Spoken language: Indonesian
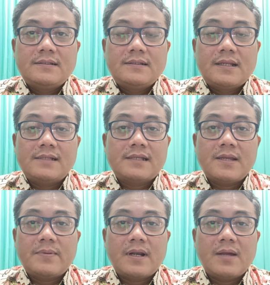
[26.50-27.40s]
Nah,
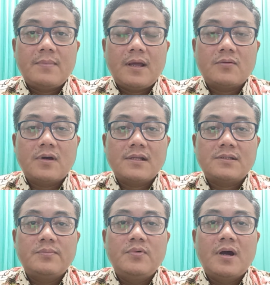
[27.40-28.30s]
saya pernah melakukan
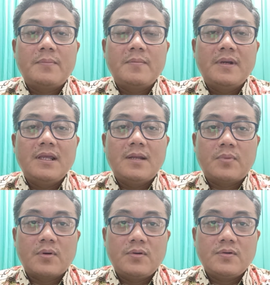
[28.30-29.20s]
sebuah pembelian
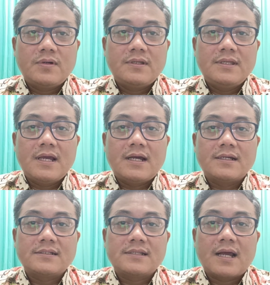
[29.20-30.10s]
produk
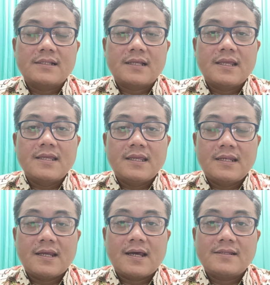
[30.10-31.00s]
yang sangat saya
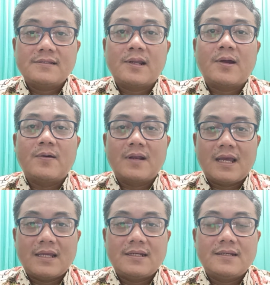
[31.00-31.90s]
inginkan secara
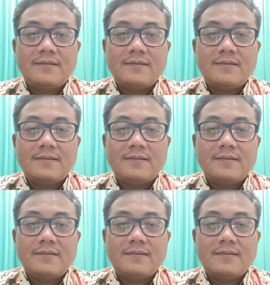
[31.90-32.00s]
online.